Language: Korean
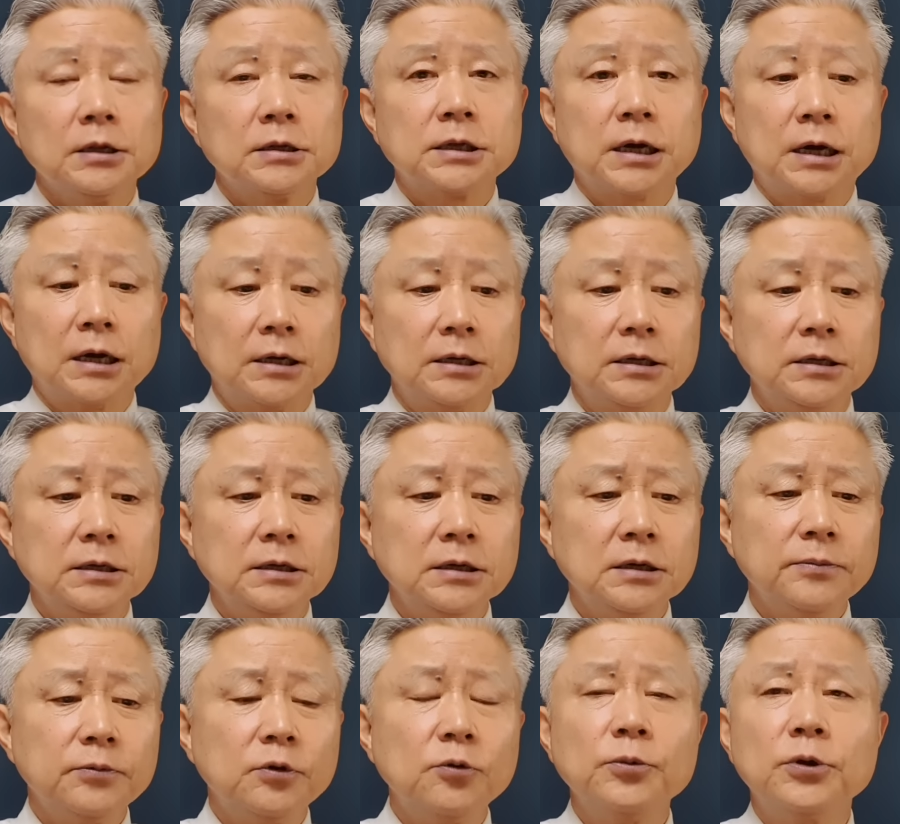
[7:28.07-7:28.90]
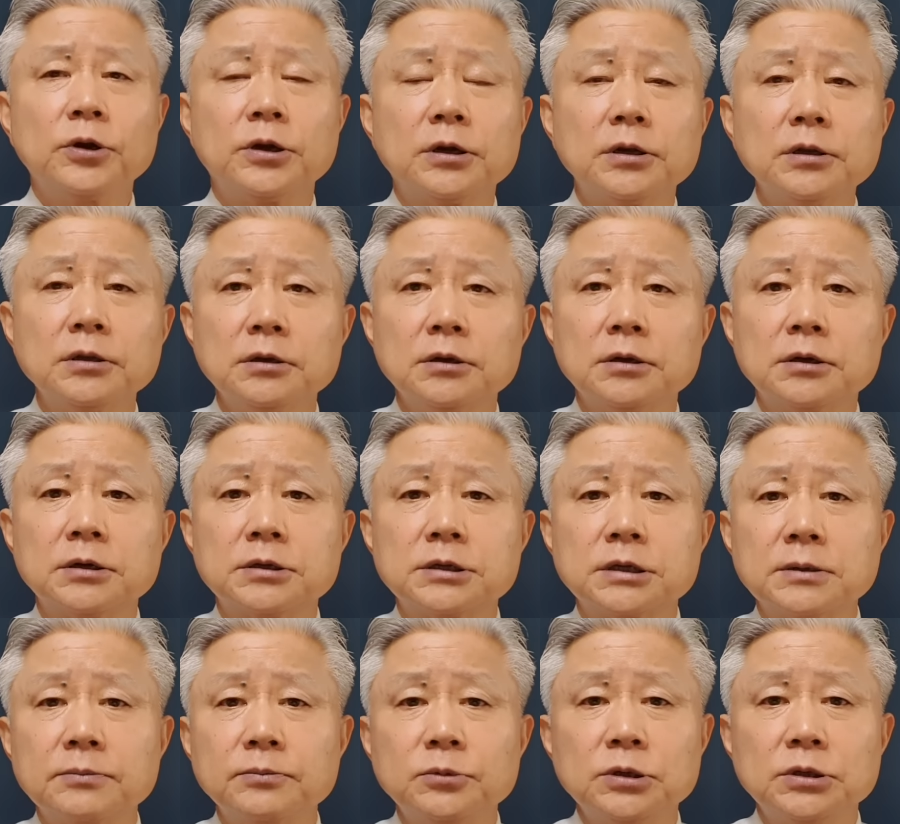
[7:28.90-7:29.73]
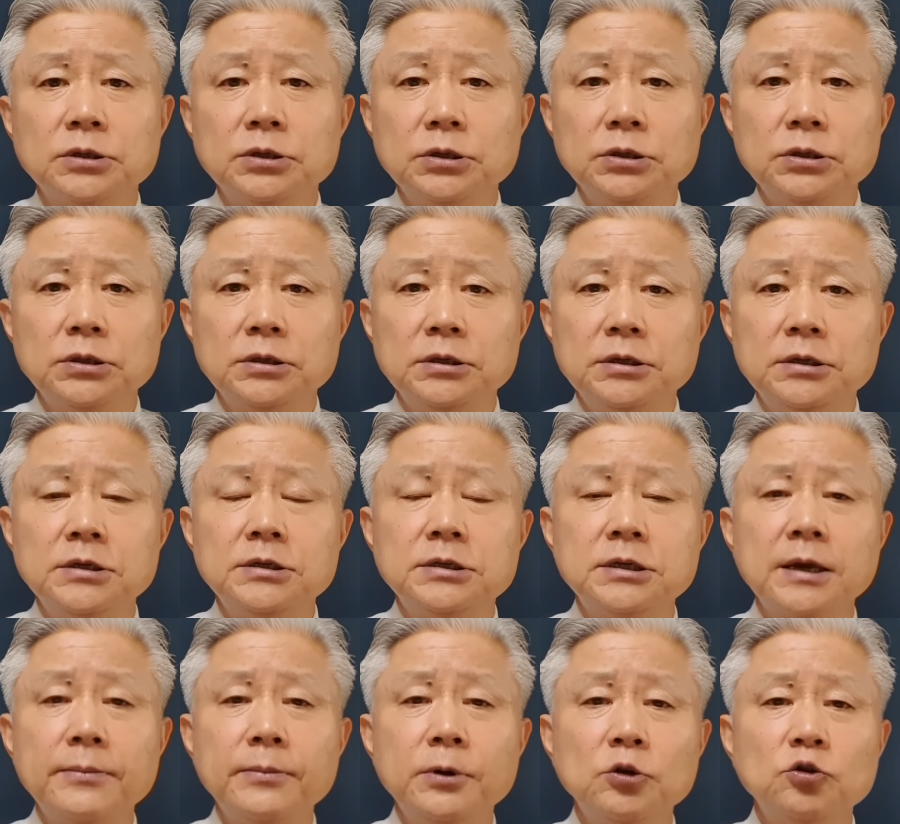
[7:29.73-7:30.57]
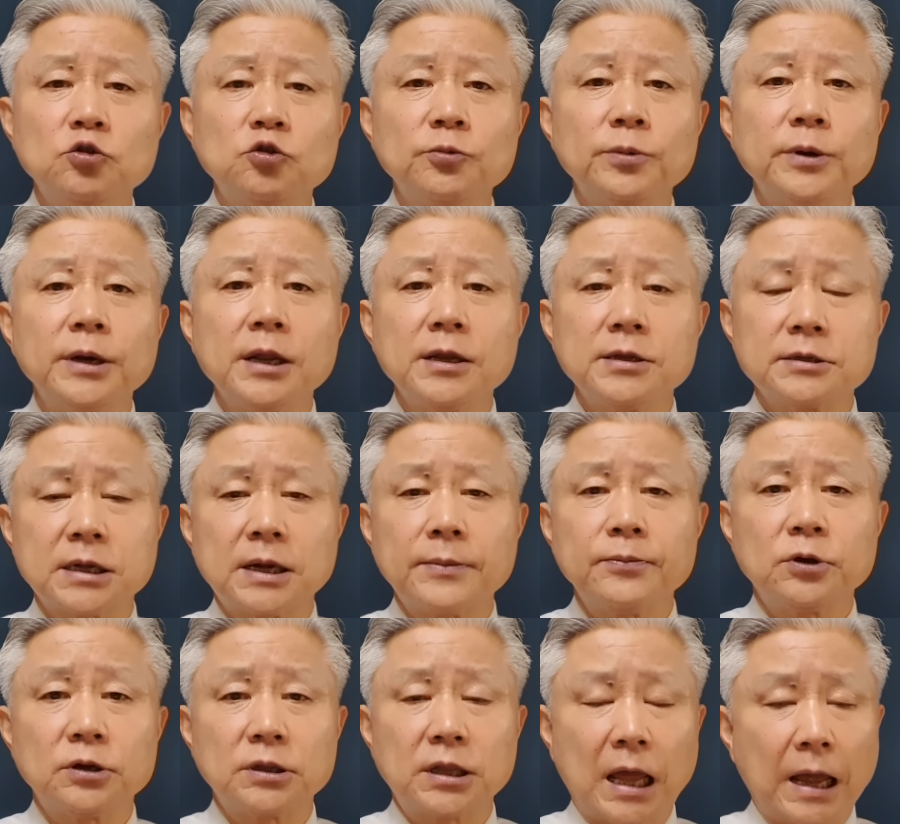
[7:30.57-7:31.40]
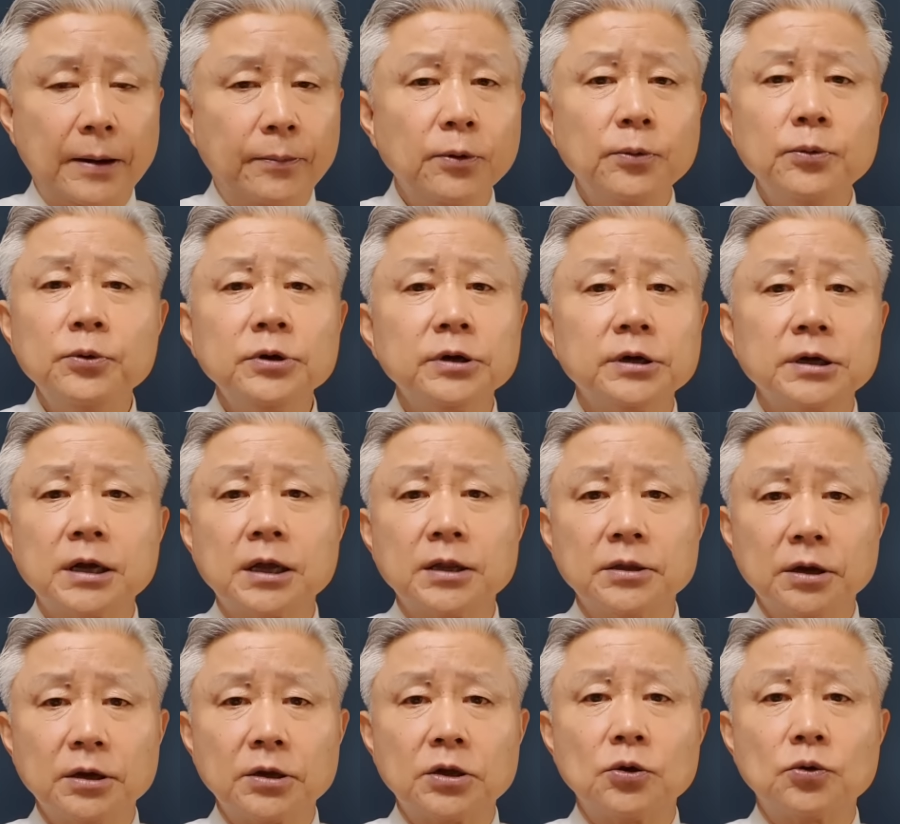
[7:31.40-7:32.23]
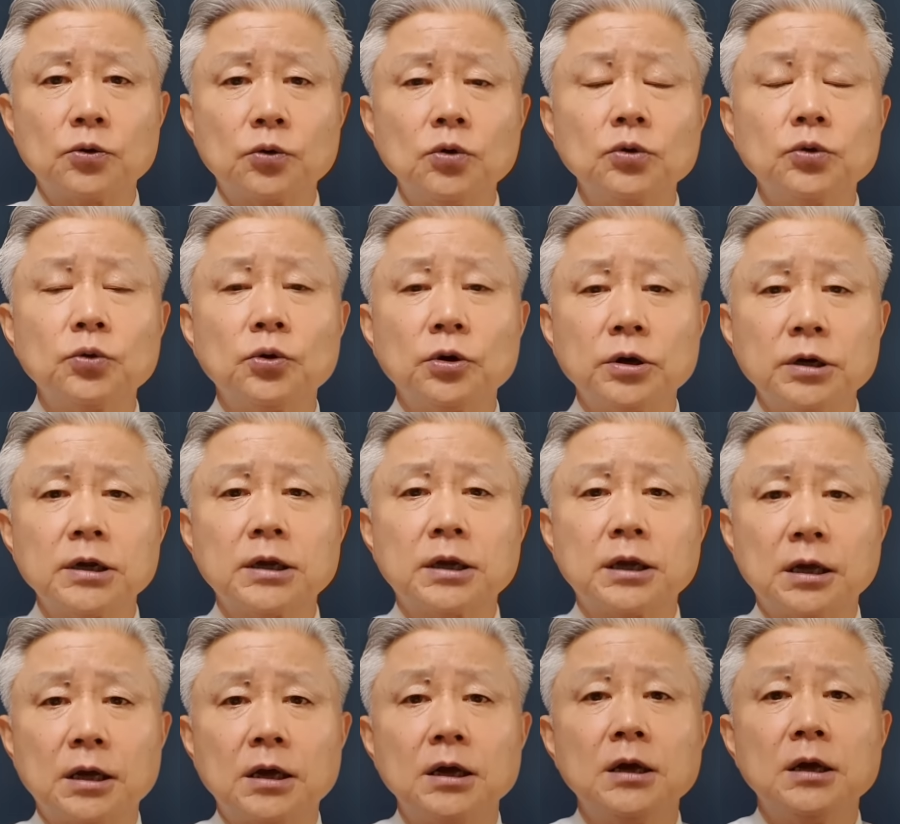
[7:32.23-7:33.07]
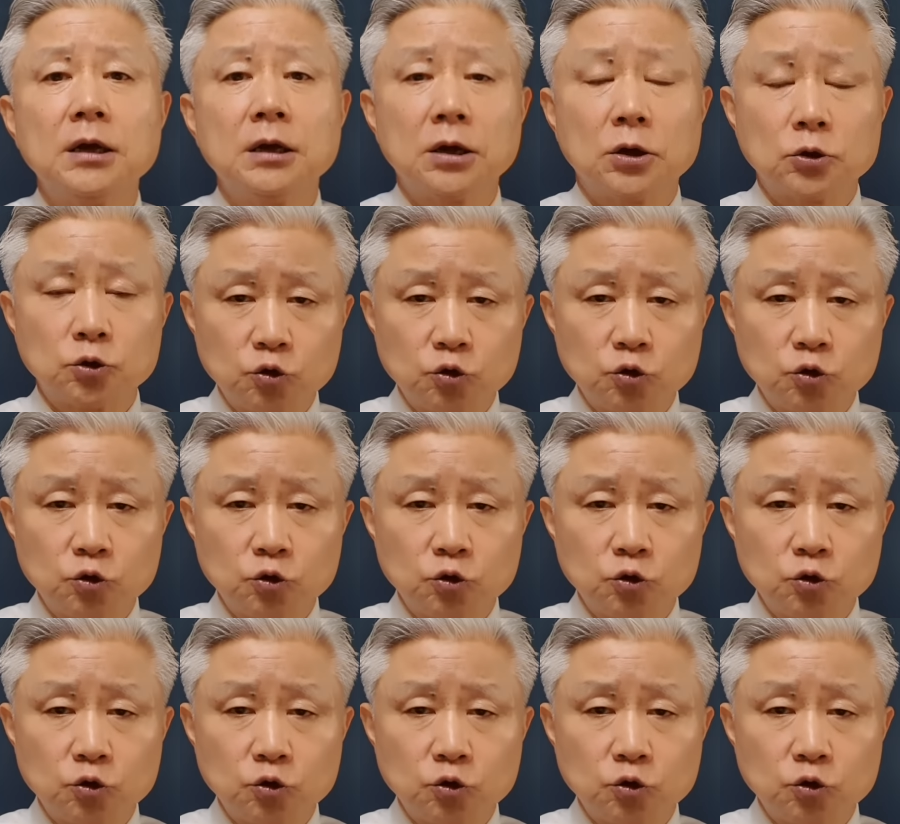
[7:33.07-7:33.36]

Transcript: 자, 이거 보면은 어, 지금 이 이재명 주변에 있는 사람들 대부분 그렇게 느꼈고 또 그렇게